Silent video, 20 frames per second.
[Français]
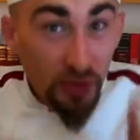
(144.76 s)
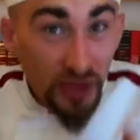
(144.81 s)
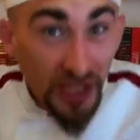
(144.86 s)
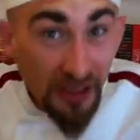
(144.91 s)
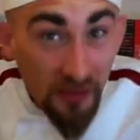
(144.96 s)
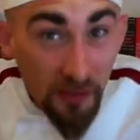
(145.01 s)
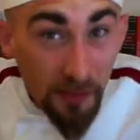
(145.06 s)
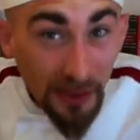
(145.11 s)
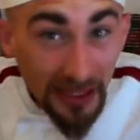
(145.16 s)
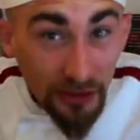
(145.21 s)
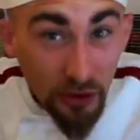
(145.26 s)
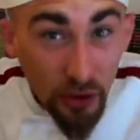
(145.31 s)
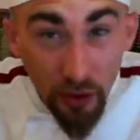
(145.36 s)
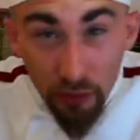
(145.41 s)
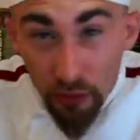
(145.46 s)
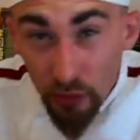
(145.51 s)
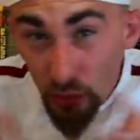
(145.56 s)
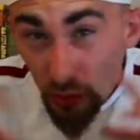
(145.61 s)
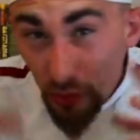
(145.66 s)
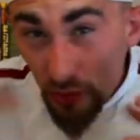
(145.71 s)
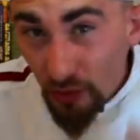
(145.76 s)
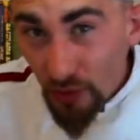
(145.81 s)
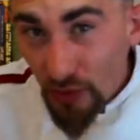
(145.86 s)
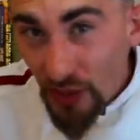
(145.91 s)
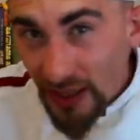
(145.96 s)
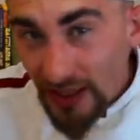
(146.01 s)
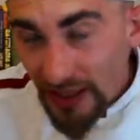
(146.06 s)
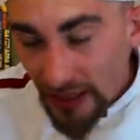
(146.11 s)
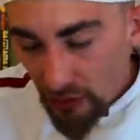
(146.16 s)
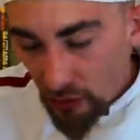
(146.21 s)
J'avais pas de grand moule ou de moule
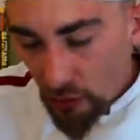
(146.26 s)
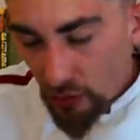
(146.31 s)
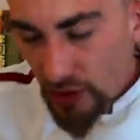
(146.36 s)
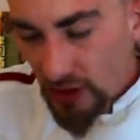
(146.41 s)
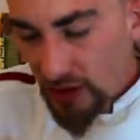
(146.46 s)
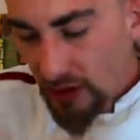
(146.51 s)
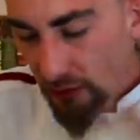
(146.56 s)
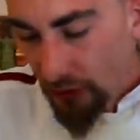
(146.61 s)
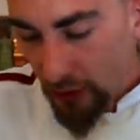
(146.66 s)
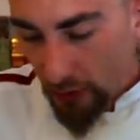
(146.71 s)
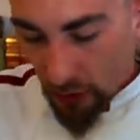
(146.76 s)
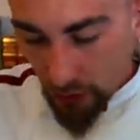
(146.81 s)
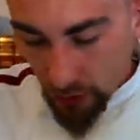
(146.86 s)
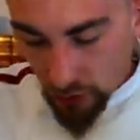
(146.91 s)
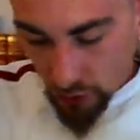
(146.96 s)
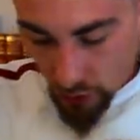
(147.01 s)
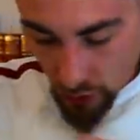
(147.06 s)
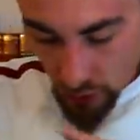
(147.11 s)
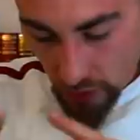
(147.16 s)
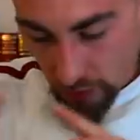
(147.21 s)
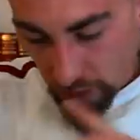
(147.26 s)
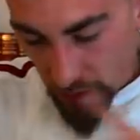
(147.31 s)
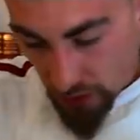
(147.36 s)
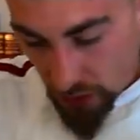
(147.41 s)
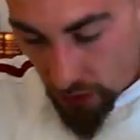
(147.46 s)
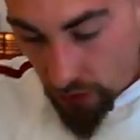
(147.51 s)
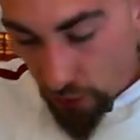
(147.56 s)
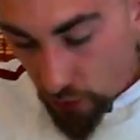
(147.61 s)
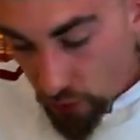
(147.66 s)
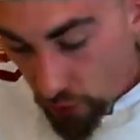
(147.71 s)
à cake, donc je les ai fait dans, des
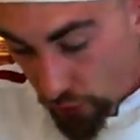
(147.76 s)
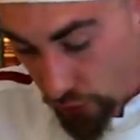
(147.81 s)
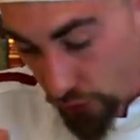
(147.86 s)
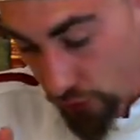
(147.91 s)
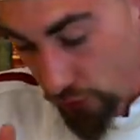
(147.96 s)
petits moules de